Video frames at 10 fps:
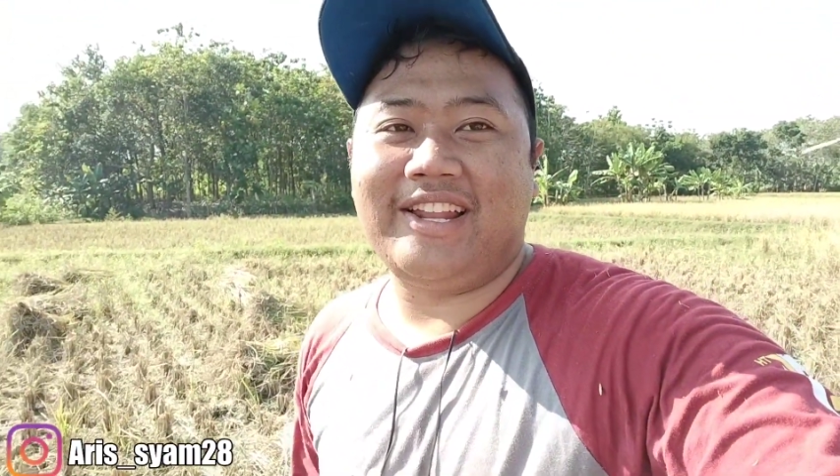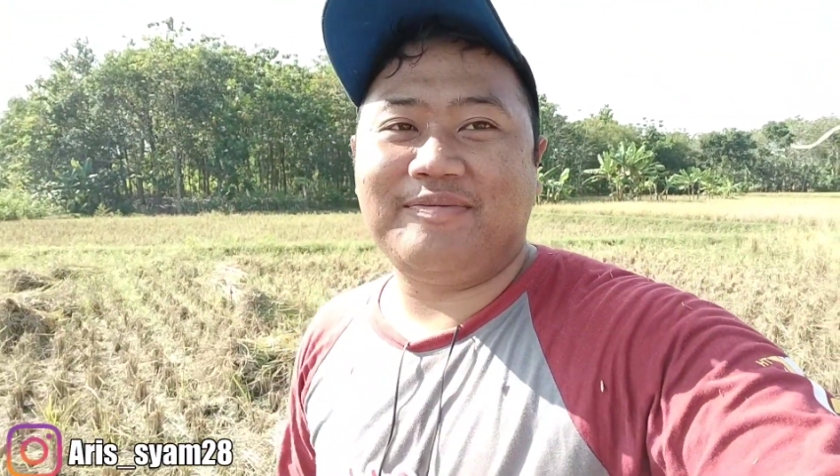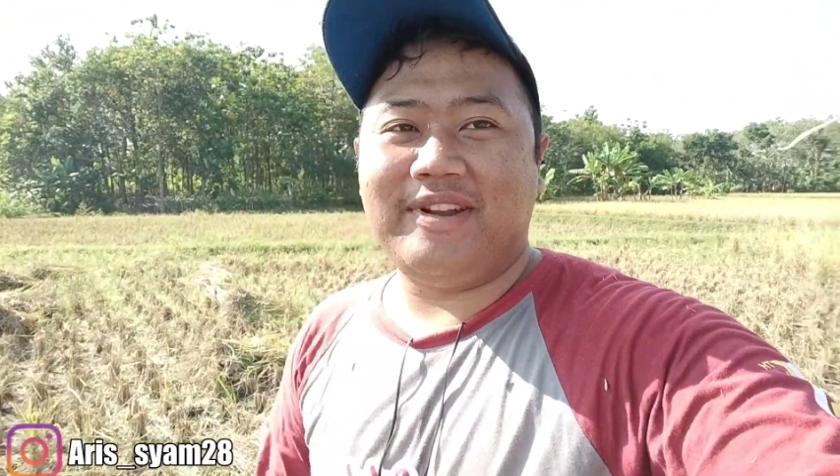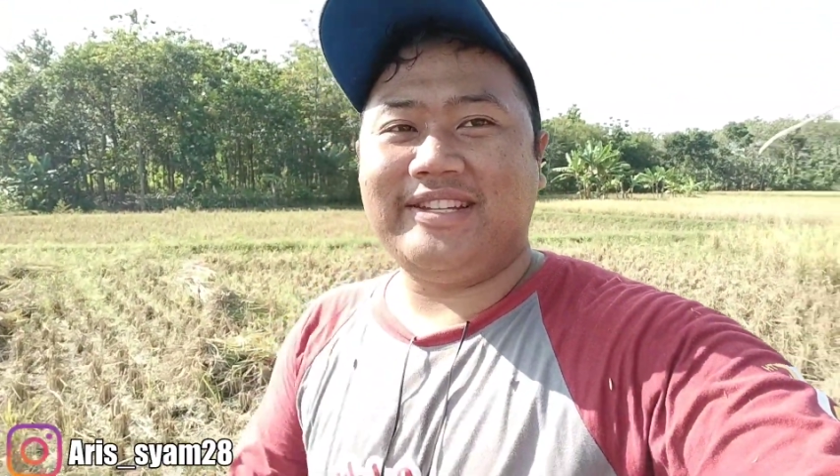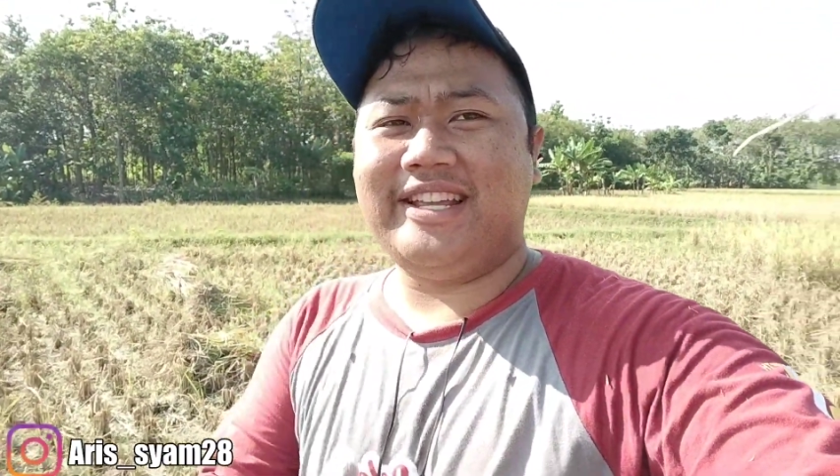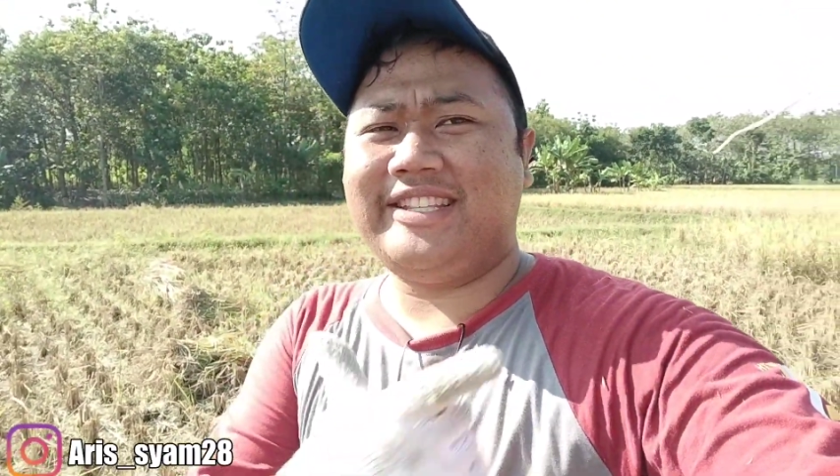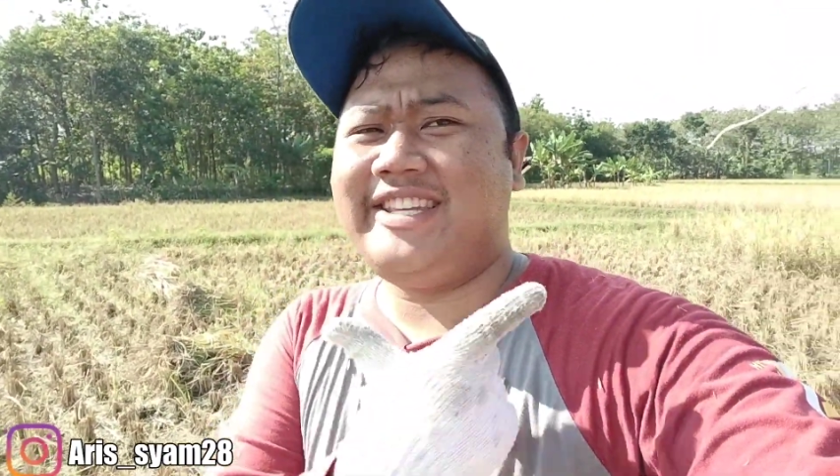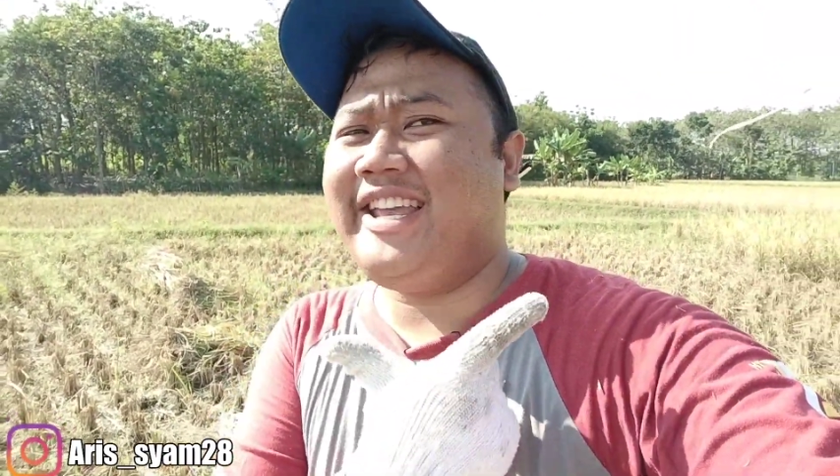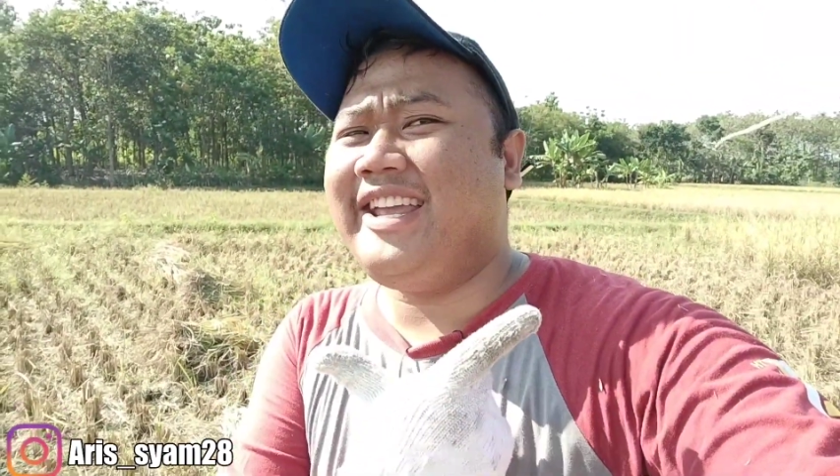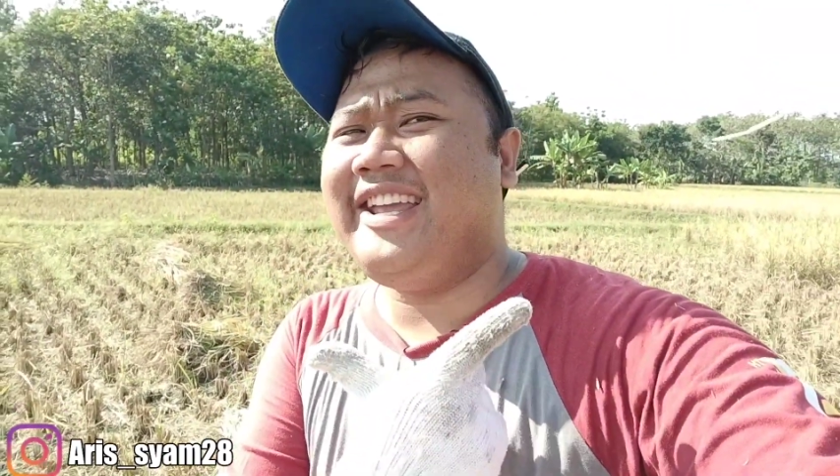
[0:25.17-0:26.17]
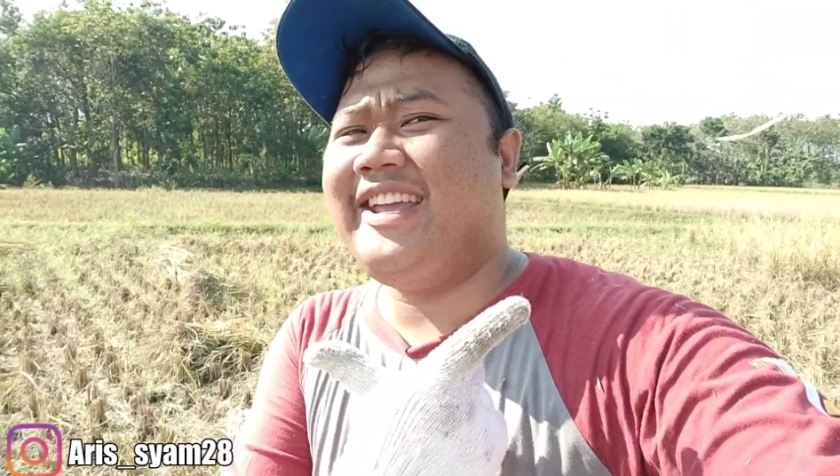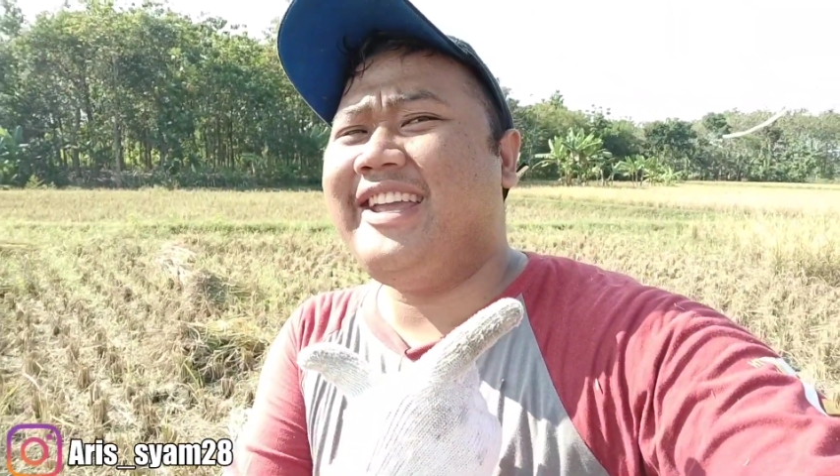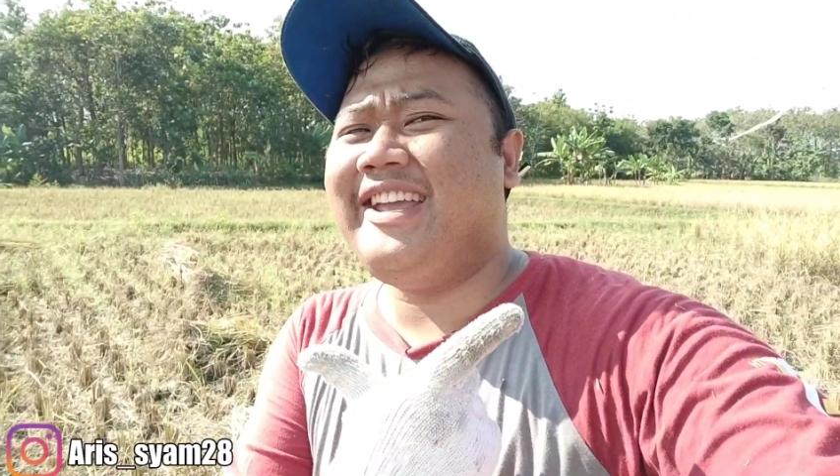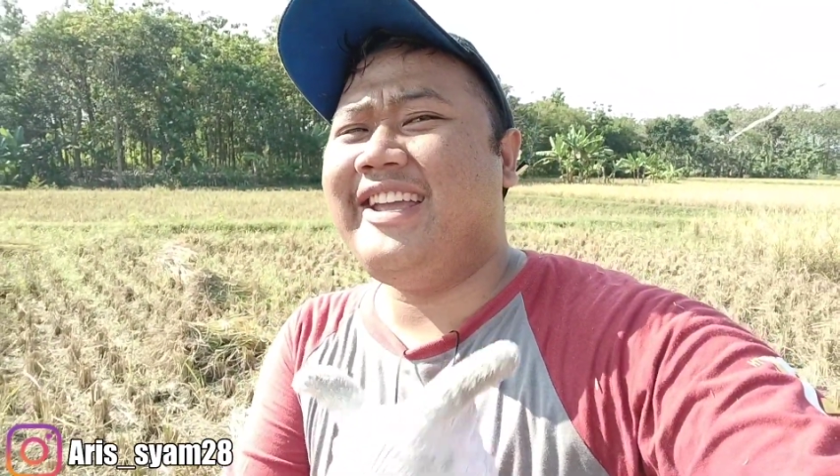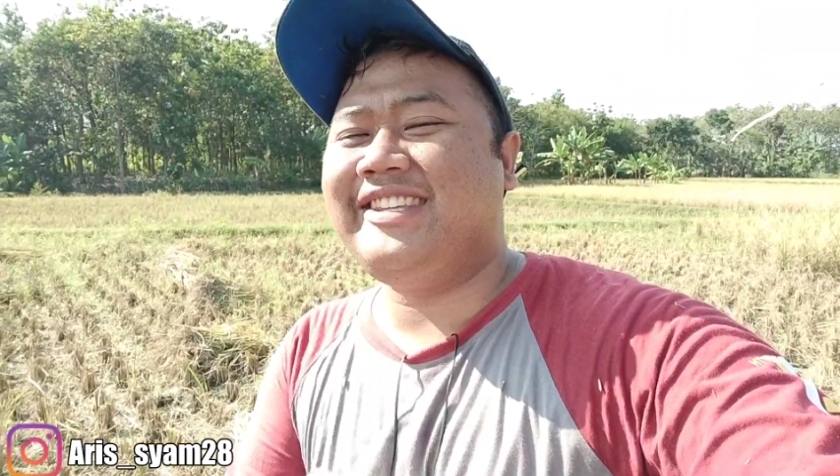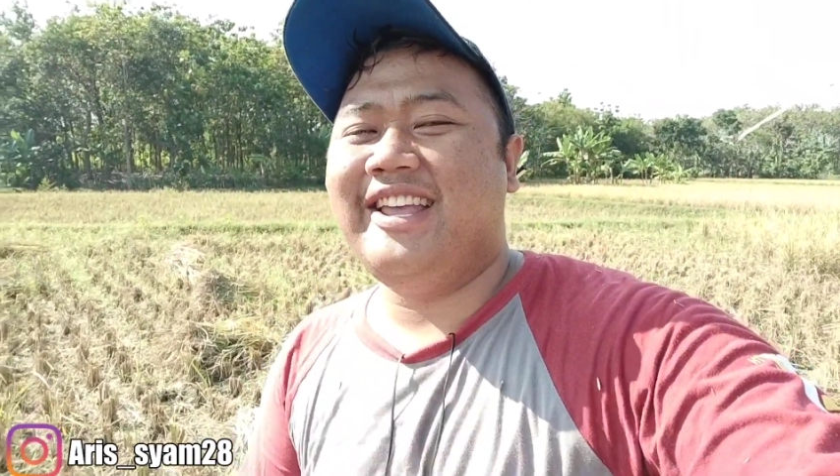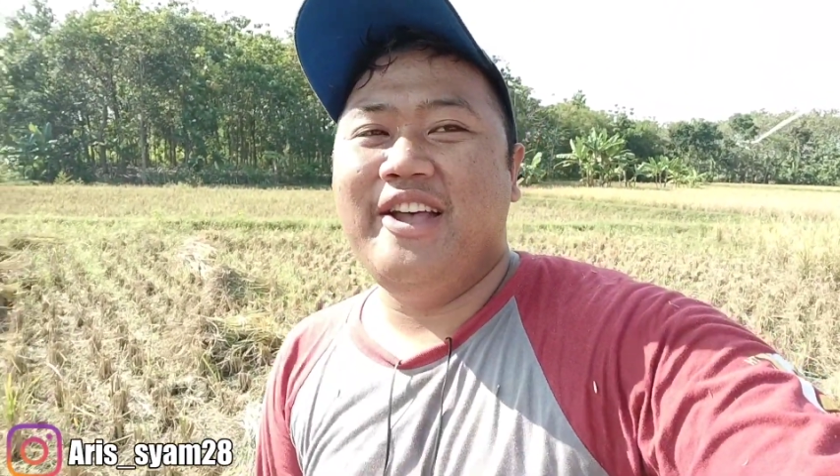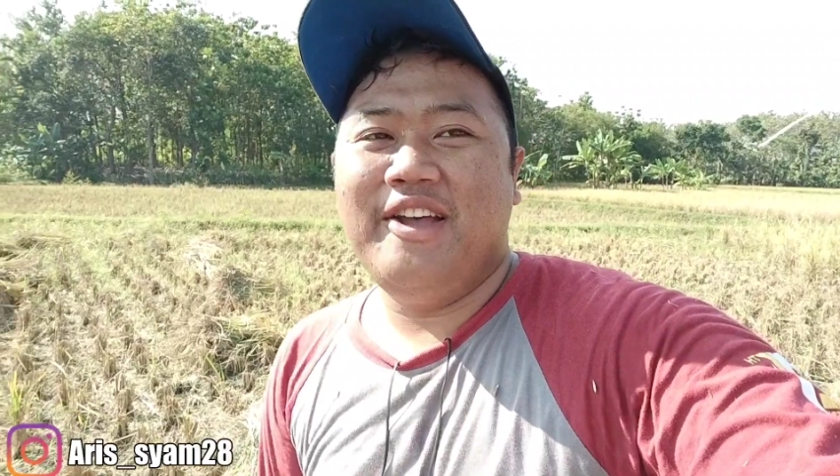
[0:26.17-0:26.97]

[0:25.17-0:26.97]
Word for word: Aris Manis Cheese